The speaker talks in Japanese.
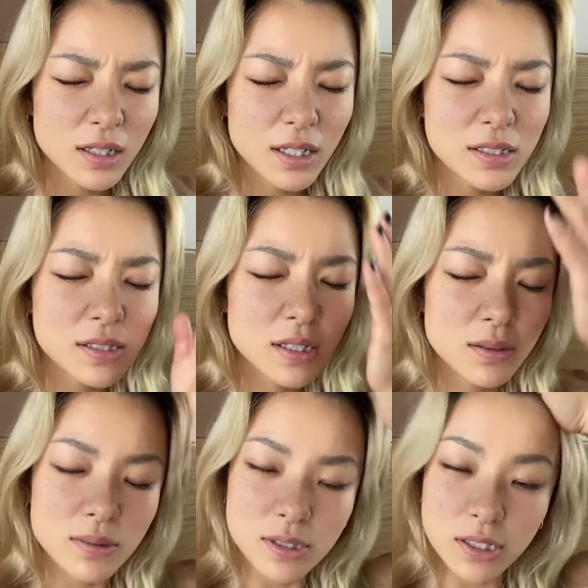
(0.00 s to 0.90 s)
かんない何時
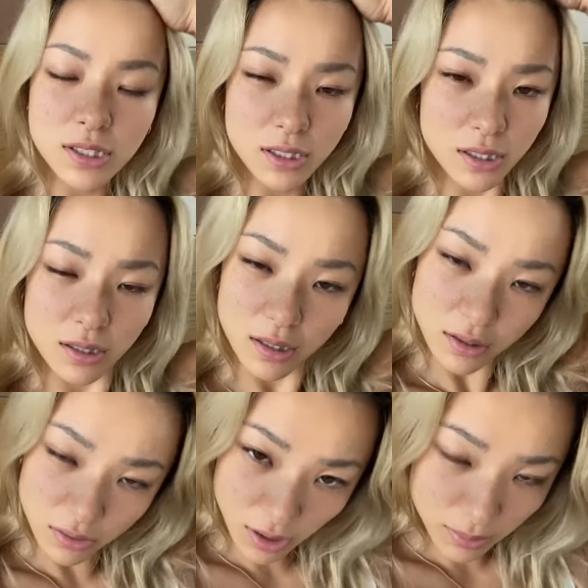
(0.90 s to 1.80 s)
かを忘れちゃったんだ
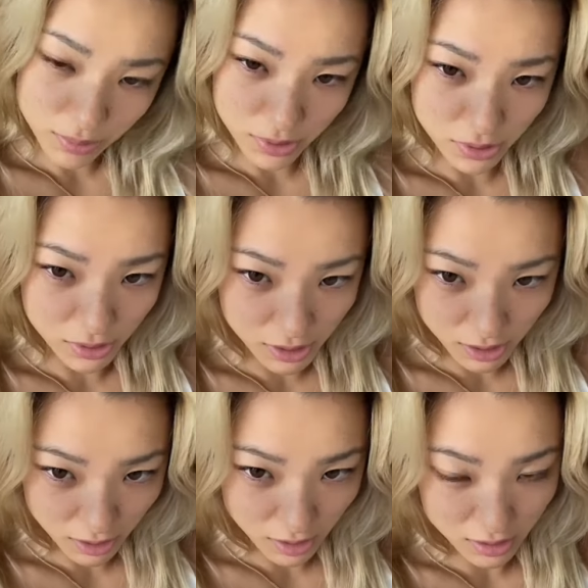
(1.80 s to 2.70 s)
けど多分10時
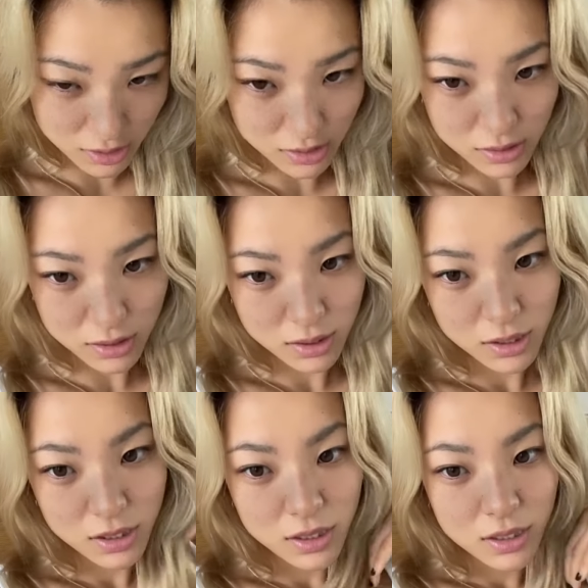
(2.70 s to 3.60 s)
だった気がする
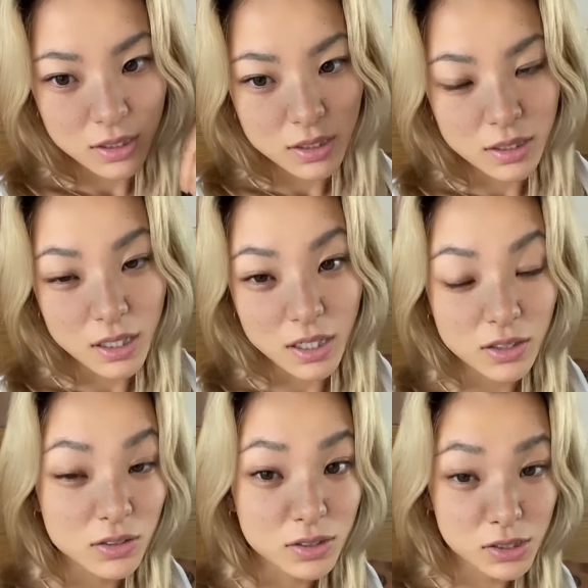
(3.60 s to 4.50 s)

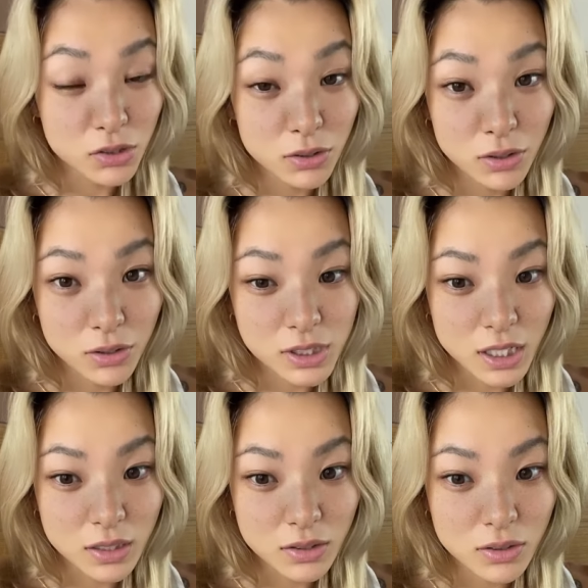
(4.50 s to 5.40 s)
あの超
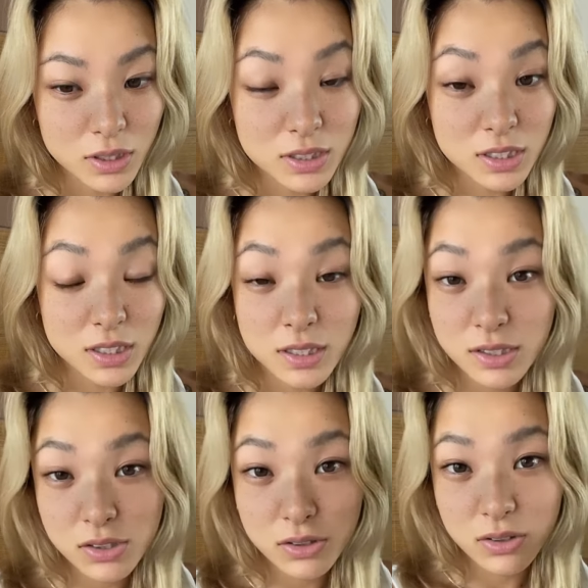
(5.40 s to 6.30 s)
ちゃんと追いつ
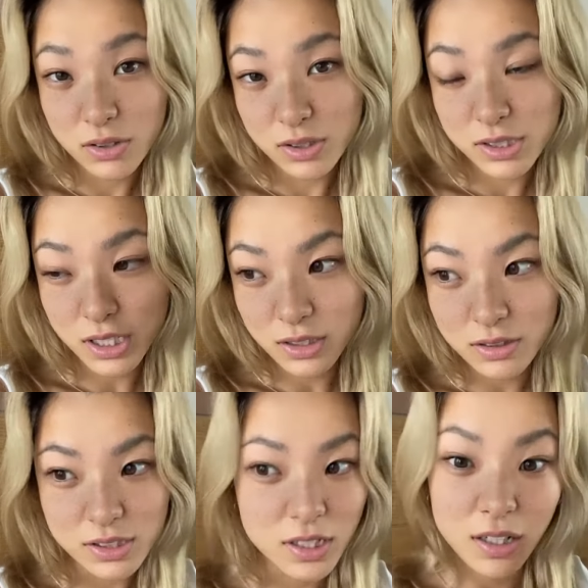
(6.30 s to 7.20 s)
き超ちゃ
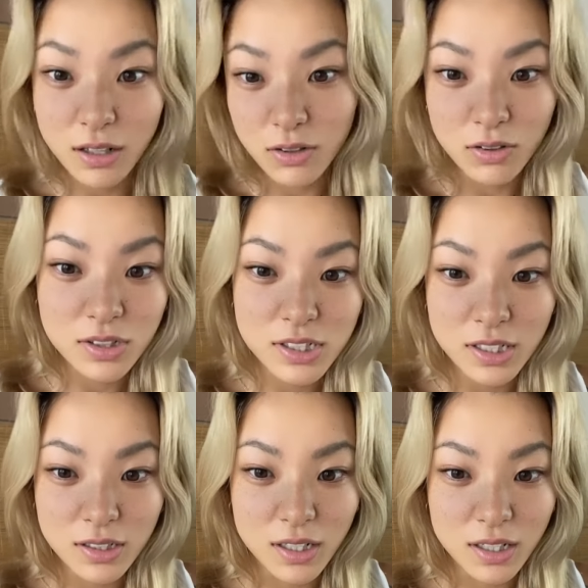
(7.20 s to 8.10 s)
んとした格好をし
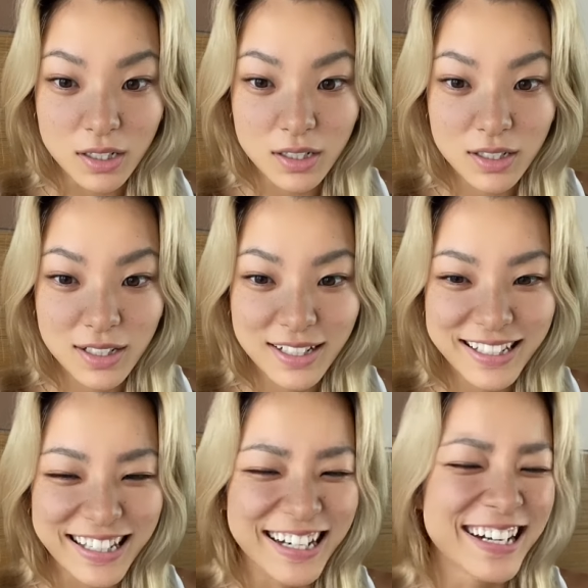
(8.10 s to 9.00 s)
てるから
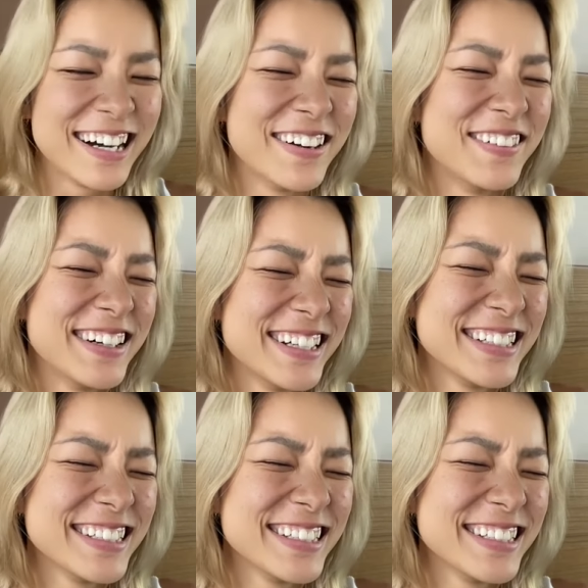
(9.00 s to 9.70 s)
いやだ